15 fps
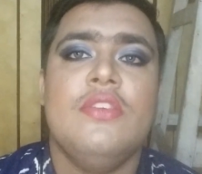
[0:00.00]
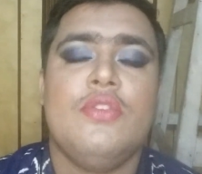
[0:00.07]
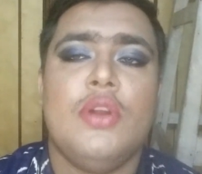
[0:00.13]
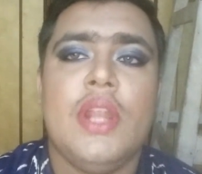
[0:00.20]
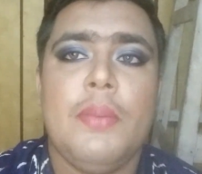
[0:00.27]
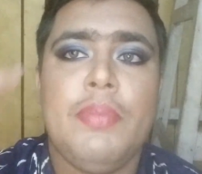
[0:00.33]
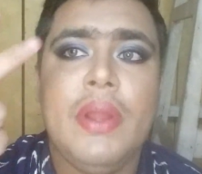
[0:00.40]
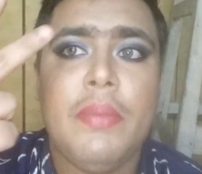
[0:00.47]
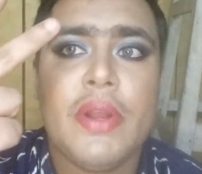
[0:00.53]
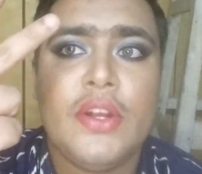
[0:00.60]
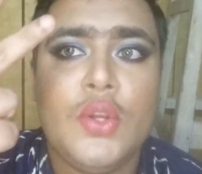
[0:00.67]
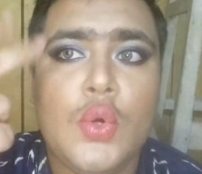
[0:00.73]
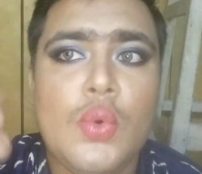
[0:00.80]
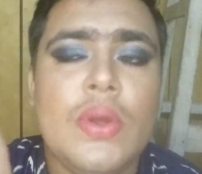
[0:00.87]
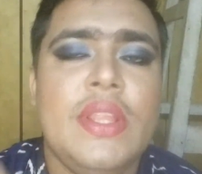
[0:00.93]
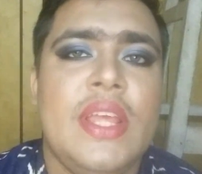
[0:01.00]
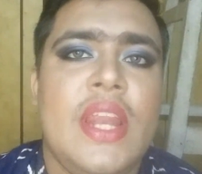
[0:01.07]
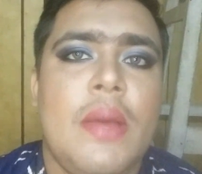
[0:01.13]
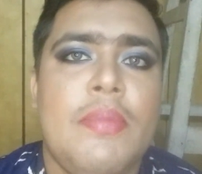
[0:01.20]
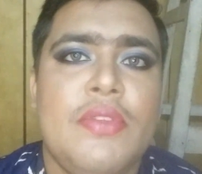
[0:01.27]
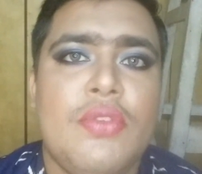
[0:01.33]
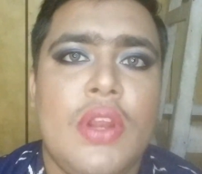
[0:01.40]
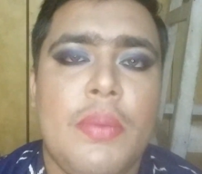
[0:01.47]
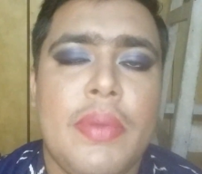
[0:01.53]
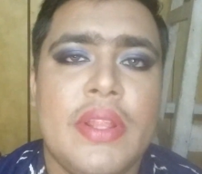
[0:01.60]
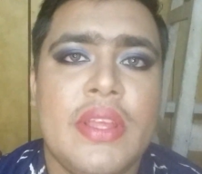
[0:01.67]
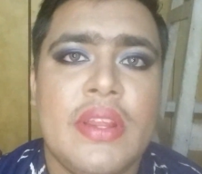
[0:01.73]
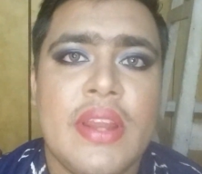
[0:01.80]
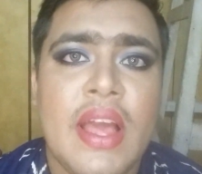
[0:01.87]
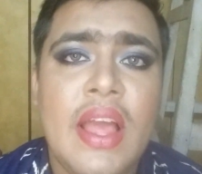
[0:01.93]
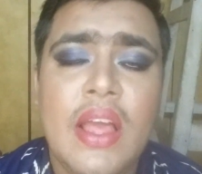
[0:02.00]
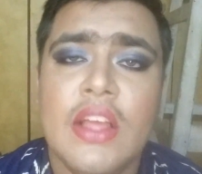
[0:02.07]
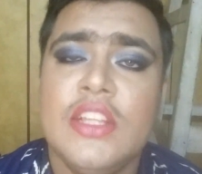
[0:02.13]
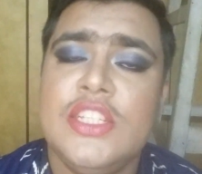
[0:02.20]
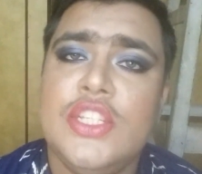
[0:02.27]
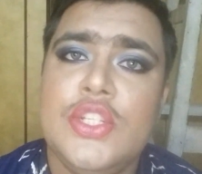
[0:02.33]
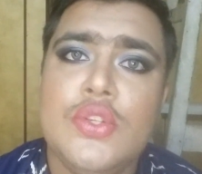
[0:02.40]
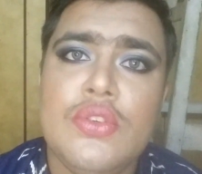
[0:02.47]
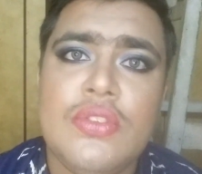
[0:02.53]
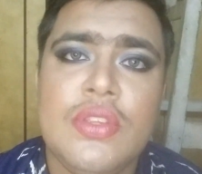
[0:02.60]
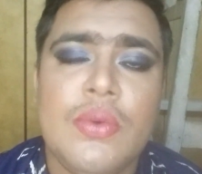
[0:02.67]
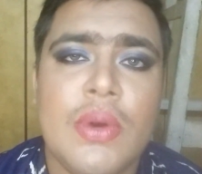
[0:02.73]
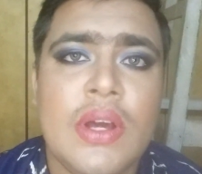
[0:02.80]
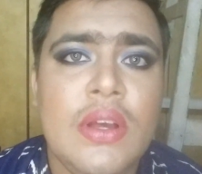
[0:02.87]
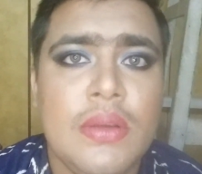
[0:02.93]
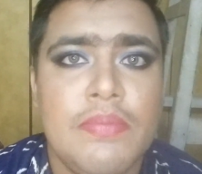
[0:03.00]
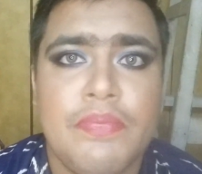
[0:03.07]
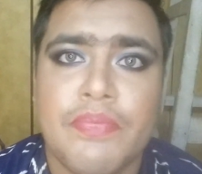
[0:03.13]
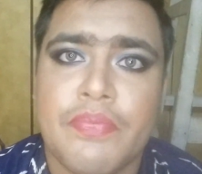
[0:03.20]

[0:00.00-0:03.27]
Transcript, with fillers: ஸோ டிப் நம்பர் டூ வந்து என்ன அப்படின்னு சொல்லி பார்த்திங்கன்னா சூஸ் யுவர்